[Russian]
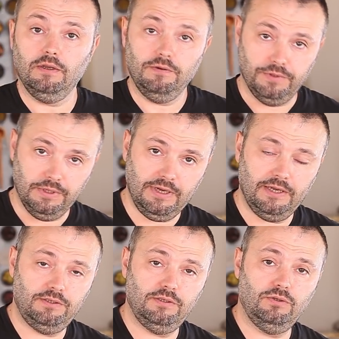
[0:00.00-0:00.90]

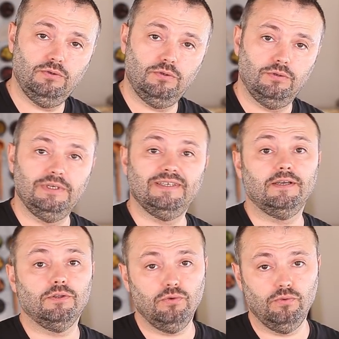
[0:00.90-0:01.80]
Втыкаете ее из
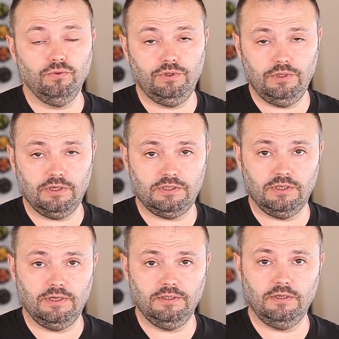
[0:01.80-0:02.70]
готового
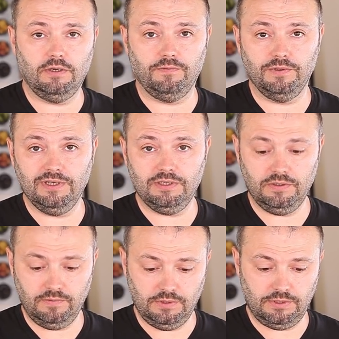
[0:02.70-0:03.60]
кекса. Она
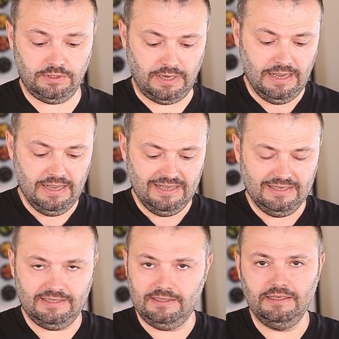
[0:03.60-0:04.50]
вытаскивается
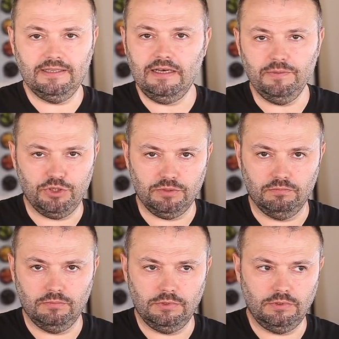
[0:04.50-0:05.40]
с
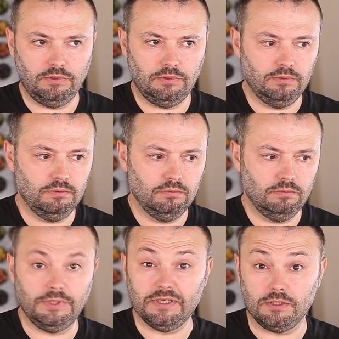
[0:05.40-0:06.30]
неналипшим э,
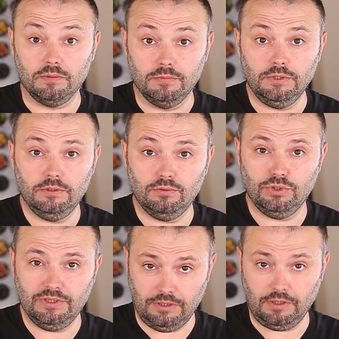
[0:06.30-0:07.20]
тестом, да, то
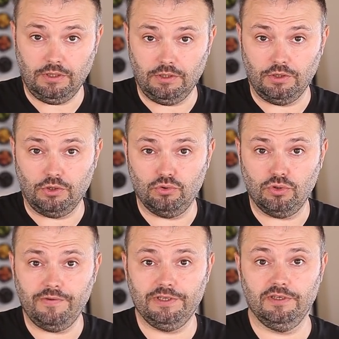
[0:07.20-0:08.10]
есть она такая
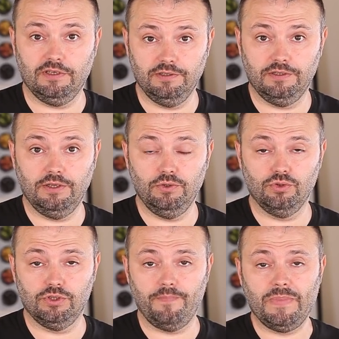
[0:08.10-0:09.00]
суховатенькая
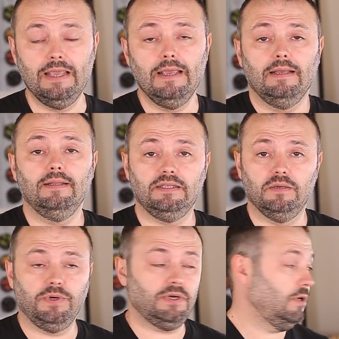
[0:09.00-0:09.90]
достается.
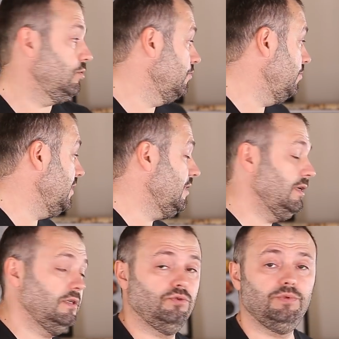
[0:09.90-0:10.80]
Ладно, пока он
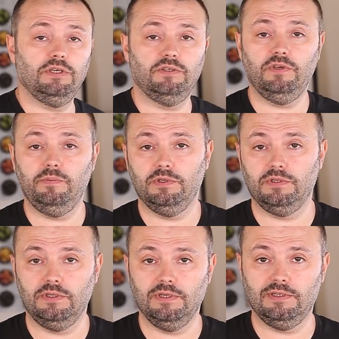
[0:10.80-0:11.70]
выпекается, у меня есть время
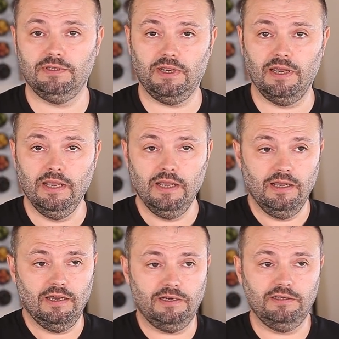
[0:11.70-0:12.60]
заняться
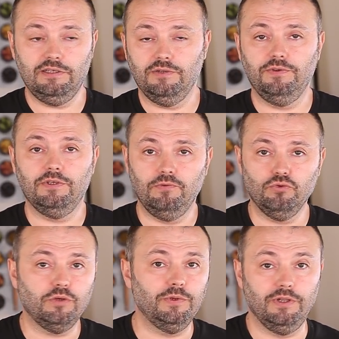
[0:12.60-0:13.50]
различными
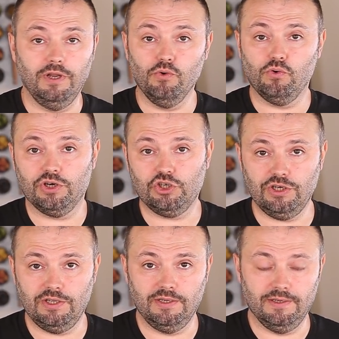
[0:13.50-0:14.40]
финтифлюшками для
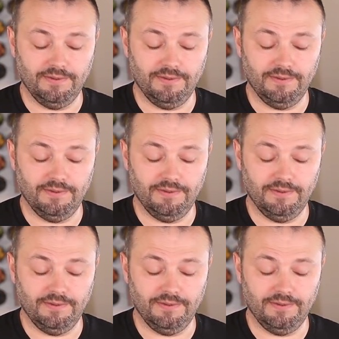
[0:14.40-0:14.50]
украшения.